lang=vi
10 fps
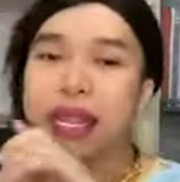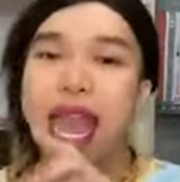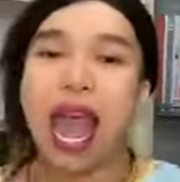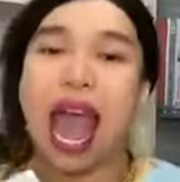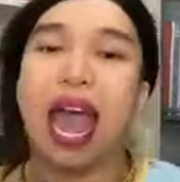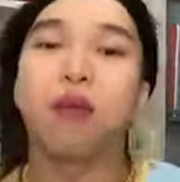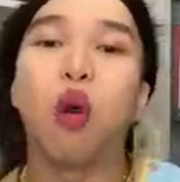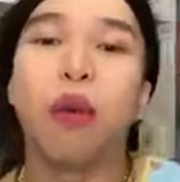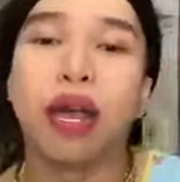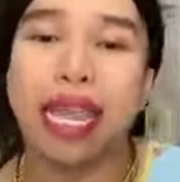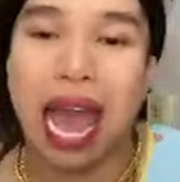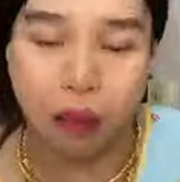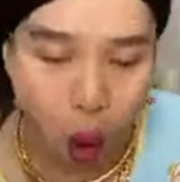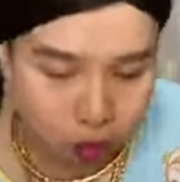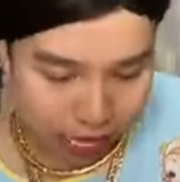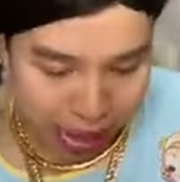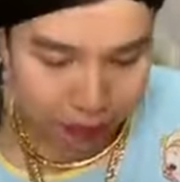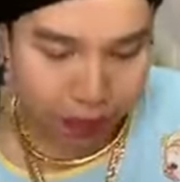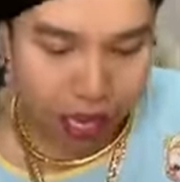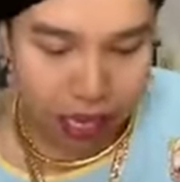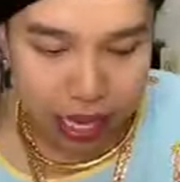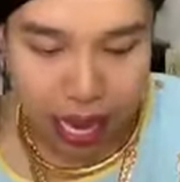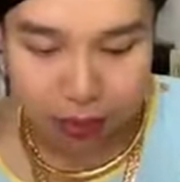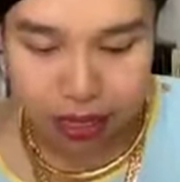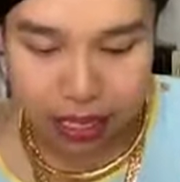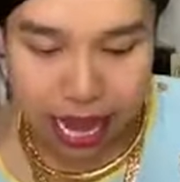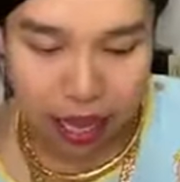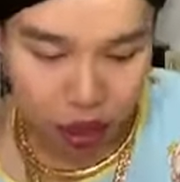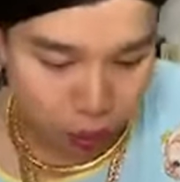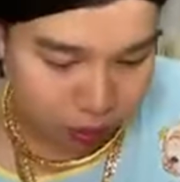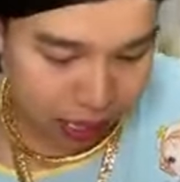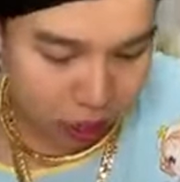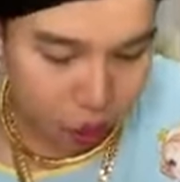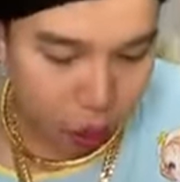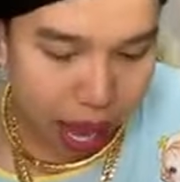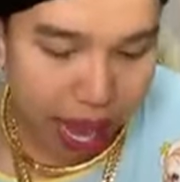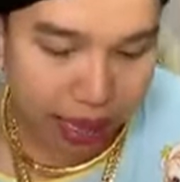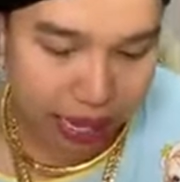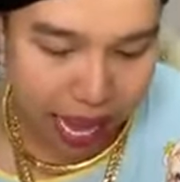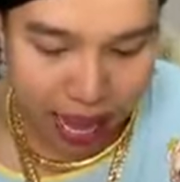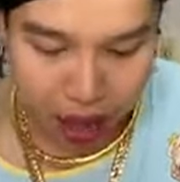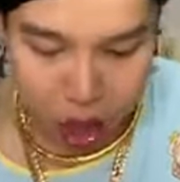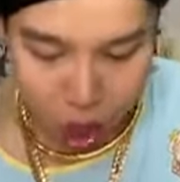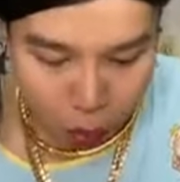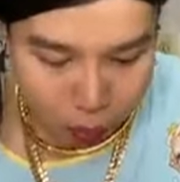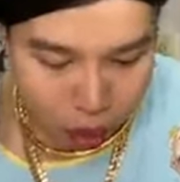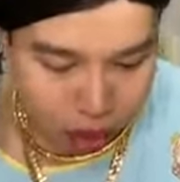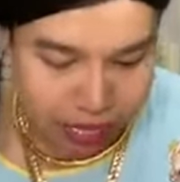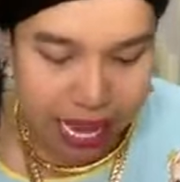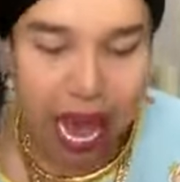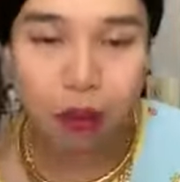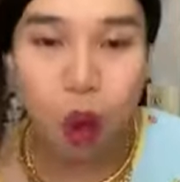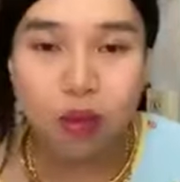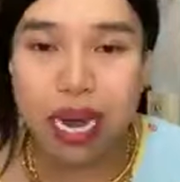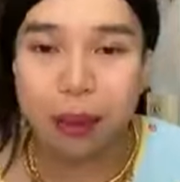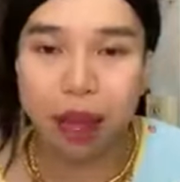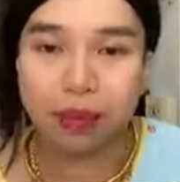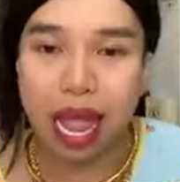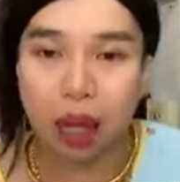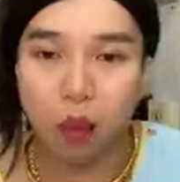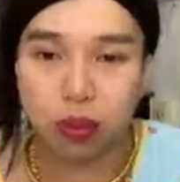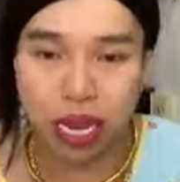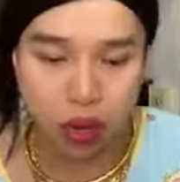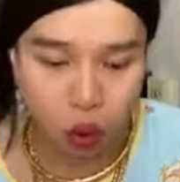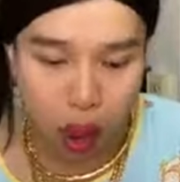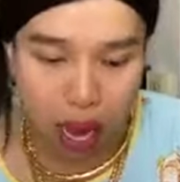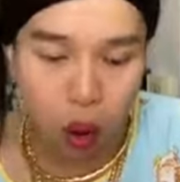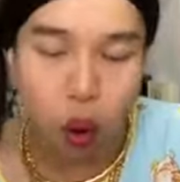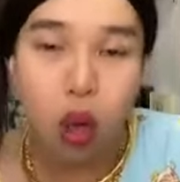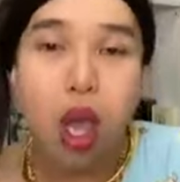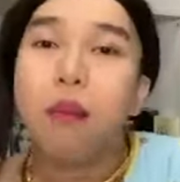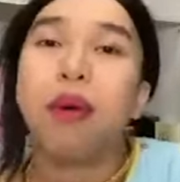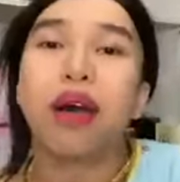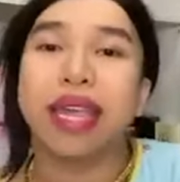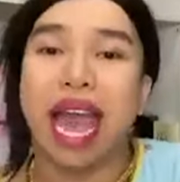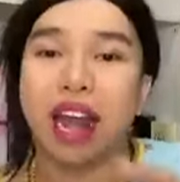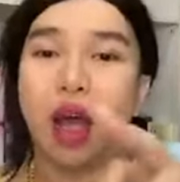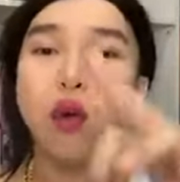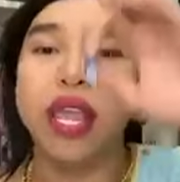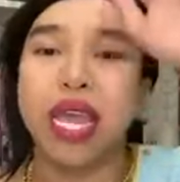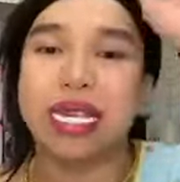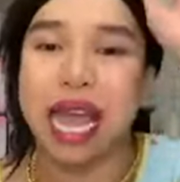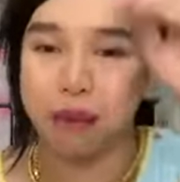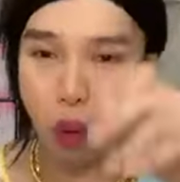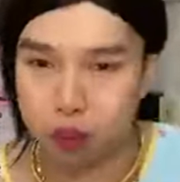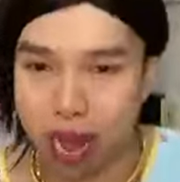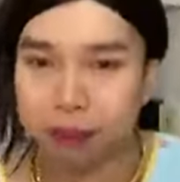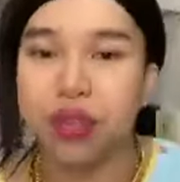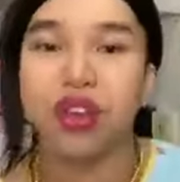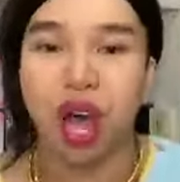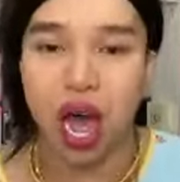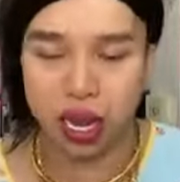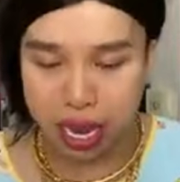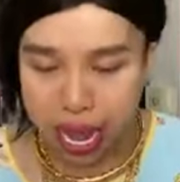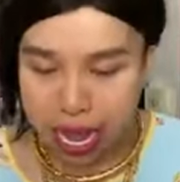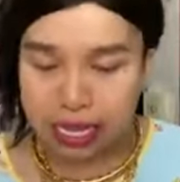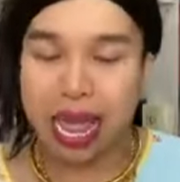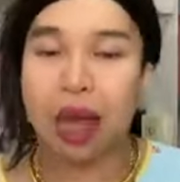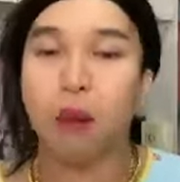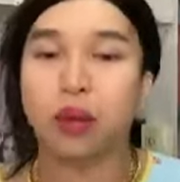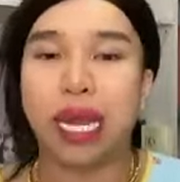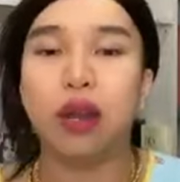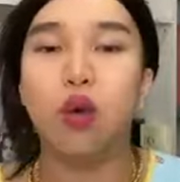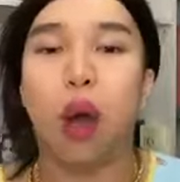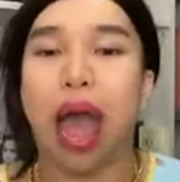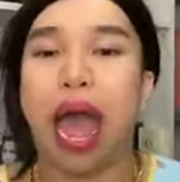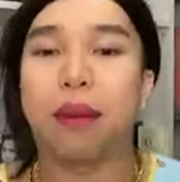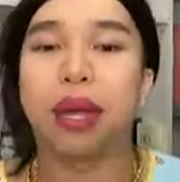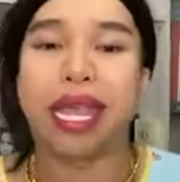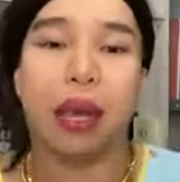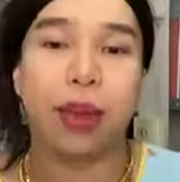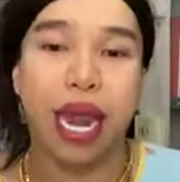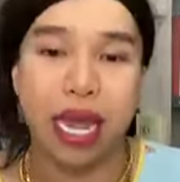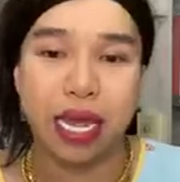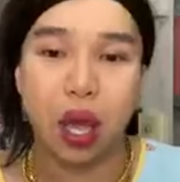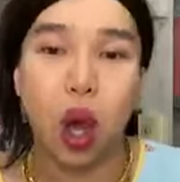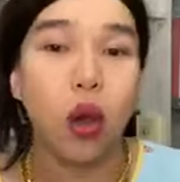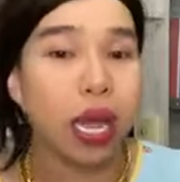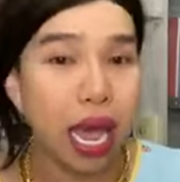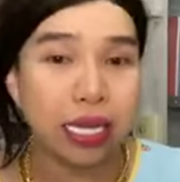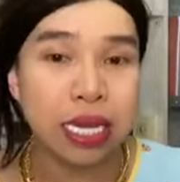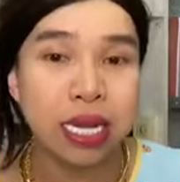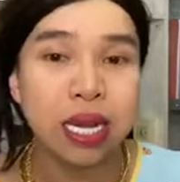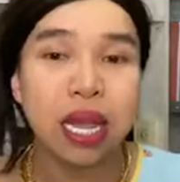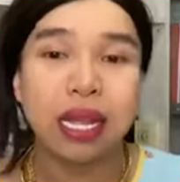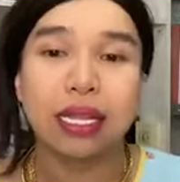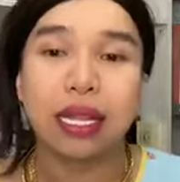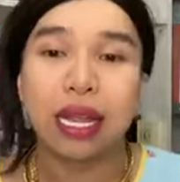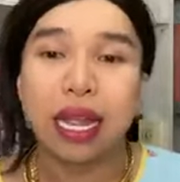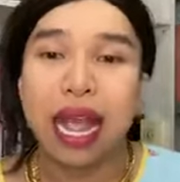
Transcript: nha ai mua 10 chai 400 thì em sẽ tặng cho một set nước hoa nha 10 chai 400 em tặng một set nước hoa luôn 10 chai đó quý vị xài một năm chưa hết tặng một set nước hoa 20 chai mini ok chứ dạ,